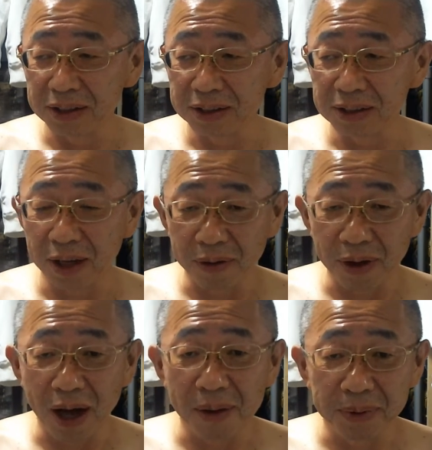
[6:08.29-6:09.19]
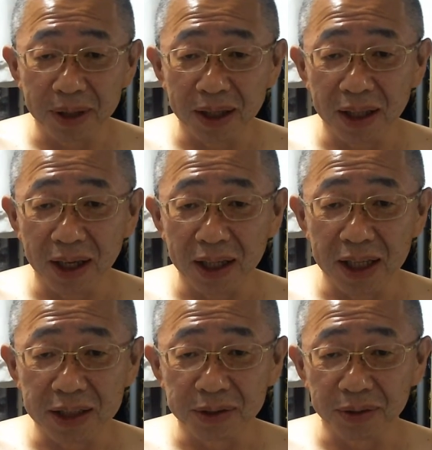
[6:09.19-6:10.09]
さよか」みたいな
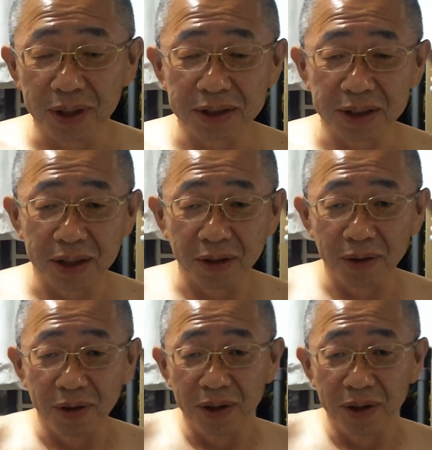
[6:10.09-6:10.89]
話しとったんですけど